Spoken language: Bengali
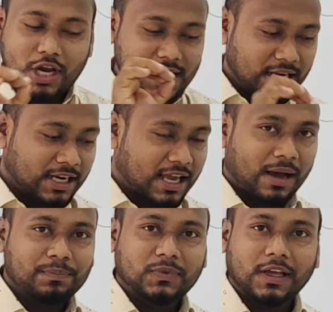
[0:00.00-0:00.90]
সেই
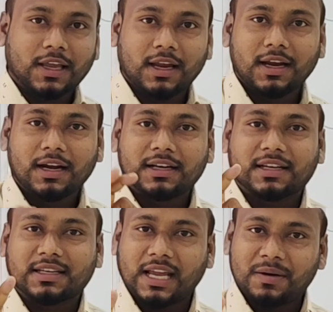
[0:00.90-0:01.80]
ইনকাম থেকে
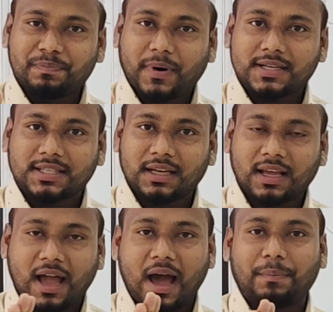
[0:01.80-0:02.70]
টেন পার্সেন্ট
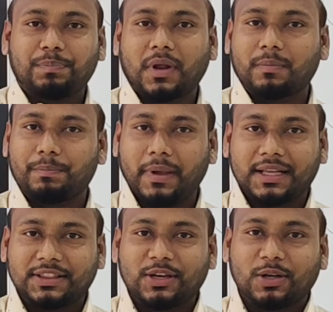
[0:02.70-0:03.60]
আপনার
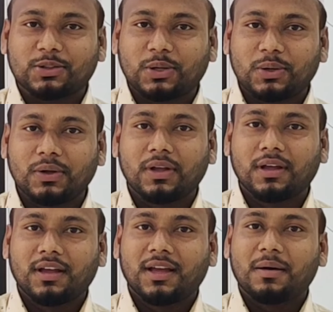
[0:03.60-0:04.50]

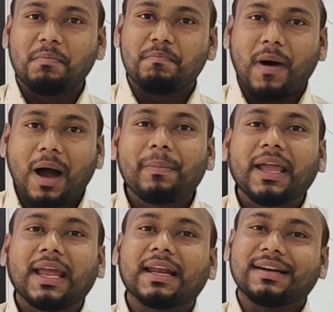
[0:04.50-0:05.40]

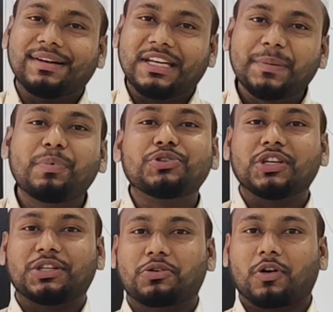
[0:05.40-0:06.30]
ব্যক্তিগতভাবে
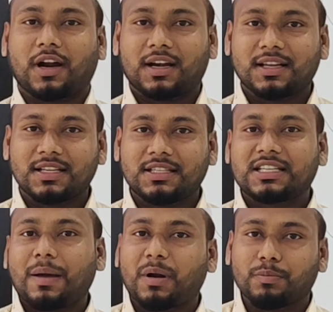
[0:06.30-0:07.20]
ডিপোজিট করা
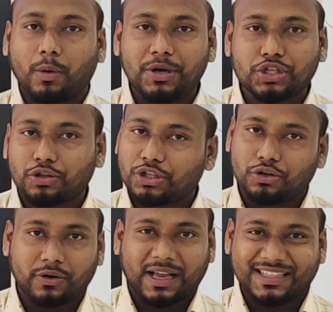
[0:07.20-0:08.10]
যেটা আপনার ভবিষ্যতের
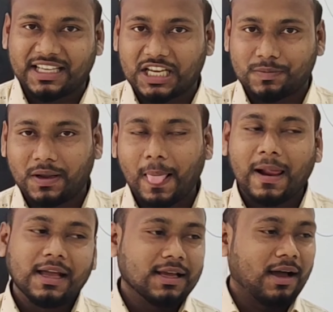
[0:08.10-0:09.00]
জন্য কাজে আসবে
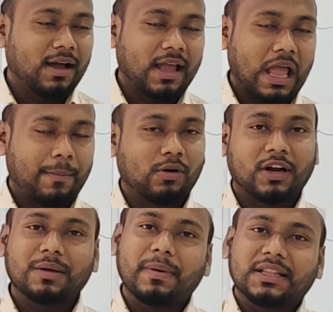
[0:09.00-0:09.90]
এবং
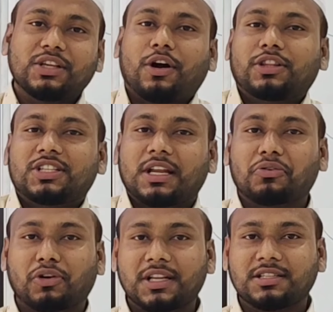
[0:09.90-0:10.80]
অনেক ব্যক্তি হয়তো সেটা
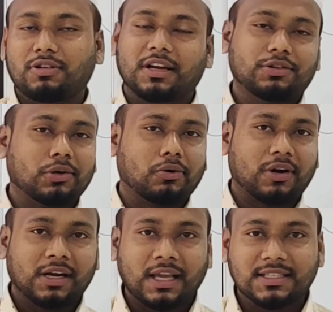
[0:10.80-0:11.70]
করেছে অনেক হয়তো
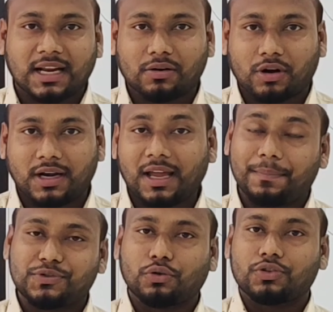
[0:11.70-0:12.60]
করেন নাই যারা করেন নাই
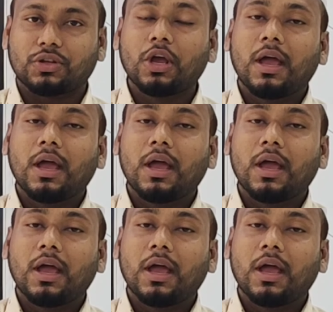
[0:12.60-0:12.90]
আফসোস